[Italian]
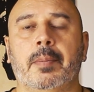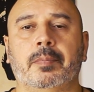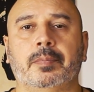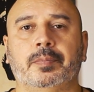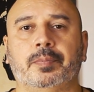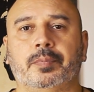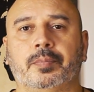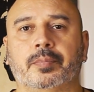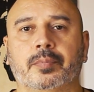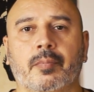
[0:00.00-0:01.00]

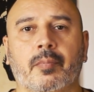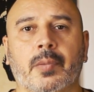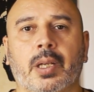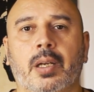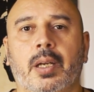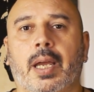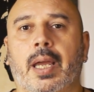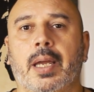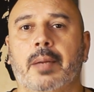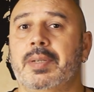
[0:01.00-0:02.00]
ehm,
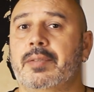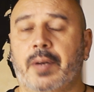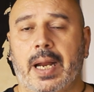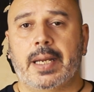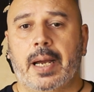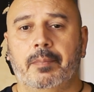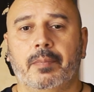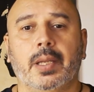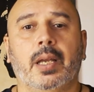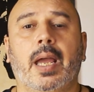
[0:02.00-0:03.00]
eh, Miss
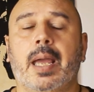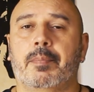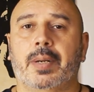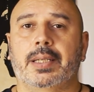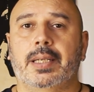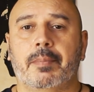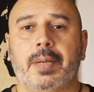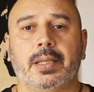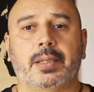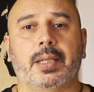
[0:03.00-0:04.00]
Freya è
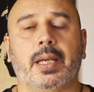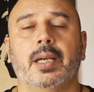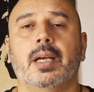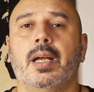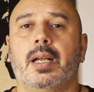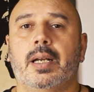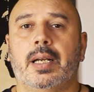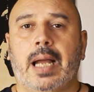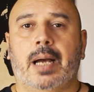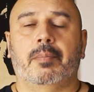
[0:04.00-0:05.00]
praticamente
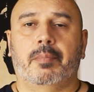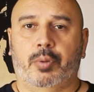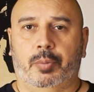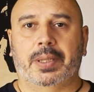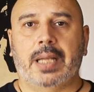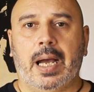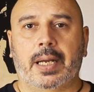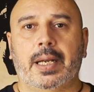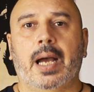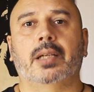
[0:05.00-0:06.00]
la
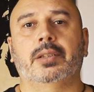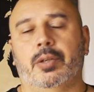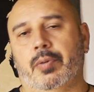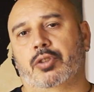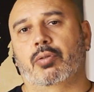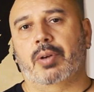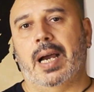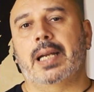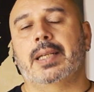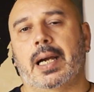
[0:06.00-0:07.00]
proprietaria di questo
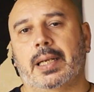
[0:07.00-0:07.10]
locale ed è